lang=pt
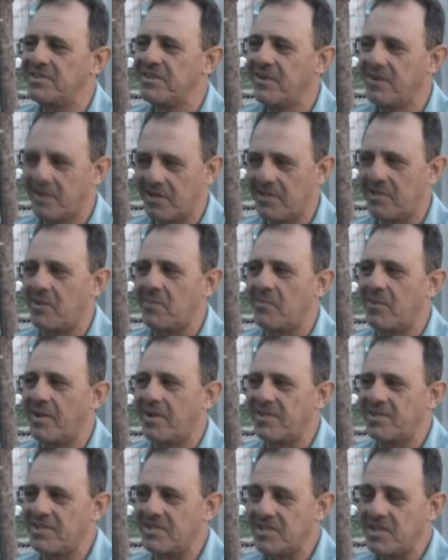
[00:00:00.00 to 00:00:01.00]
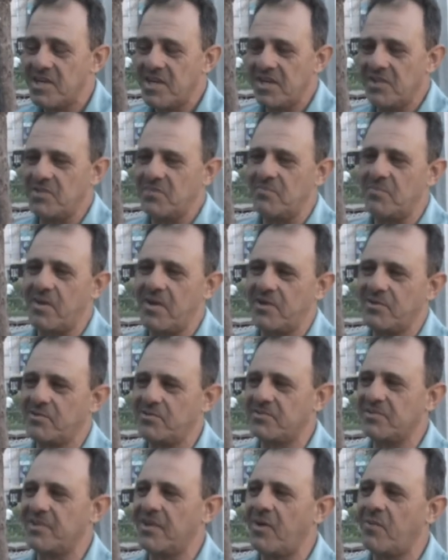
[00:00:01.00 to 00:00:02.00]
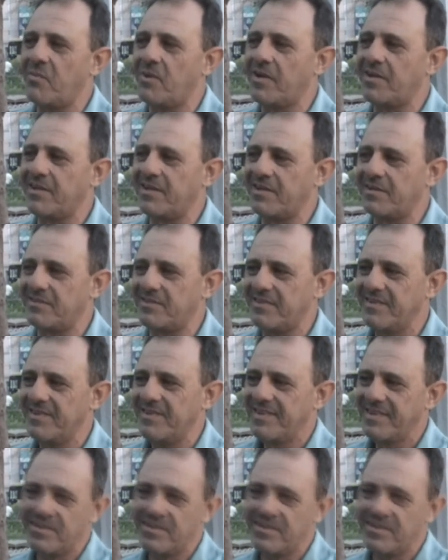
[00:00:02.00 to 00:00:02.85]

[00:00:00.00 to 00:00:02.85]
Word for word: Tem hora que atrapalha a gente, a gente perde o sinal por causa deles.